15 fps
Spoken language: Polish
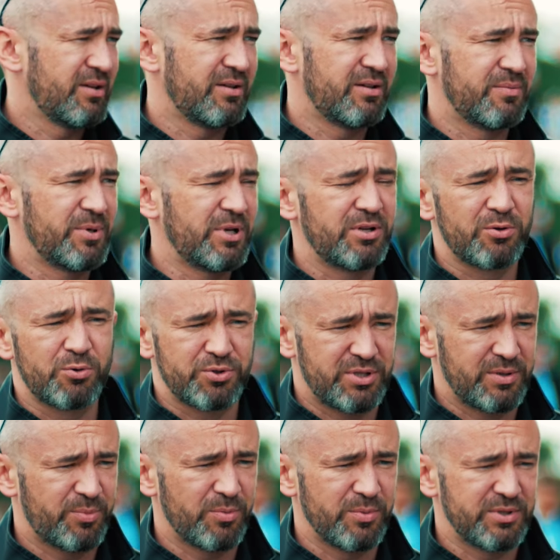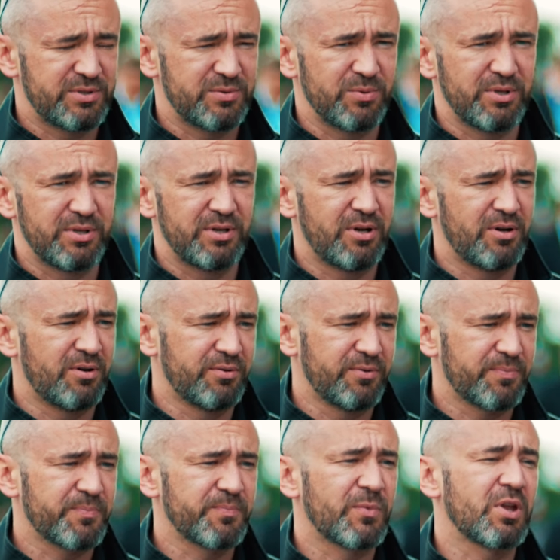y, mieli różne pomysły. Zresztą no, no, no, on,
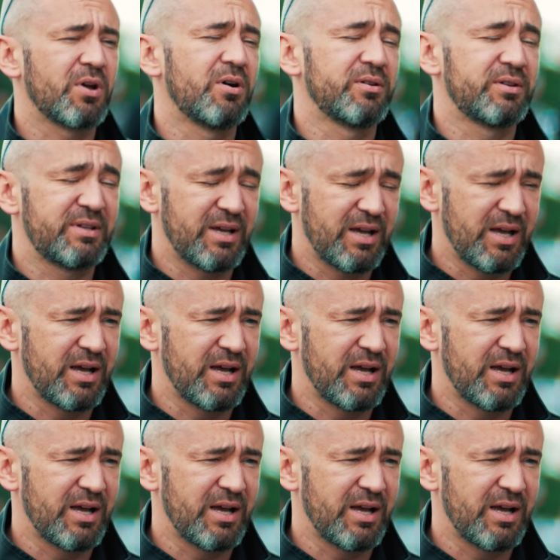też mylił tropy.